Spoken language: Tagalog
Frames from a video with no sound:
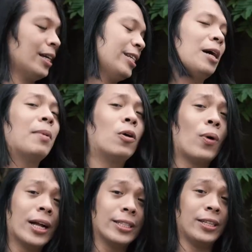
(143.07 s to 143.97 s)
Kasi ang mga
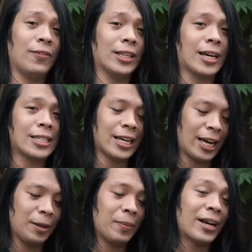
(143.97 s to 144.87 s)
wild civet cats
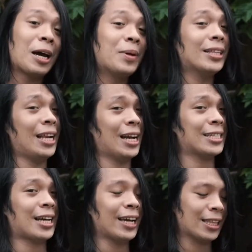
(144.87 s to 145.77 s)
ay maraming dalang
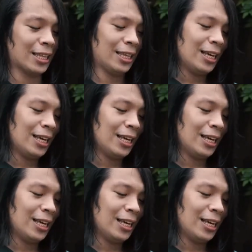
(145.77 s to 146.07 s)
sakit.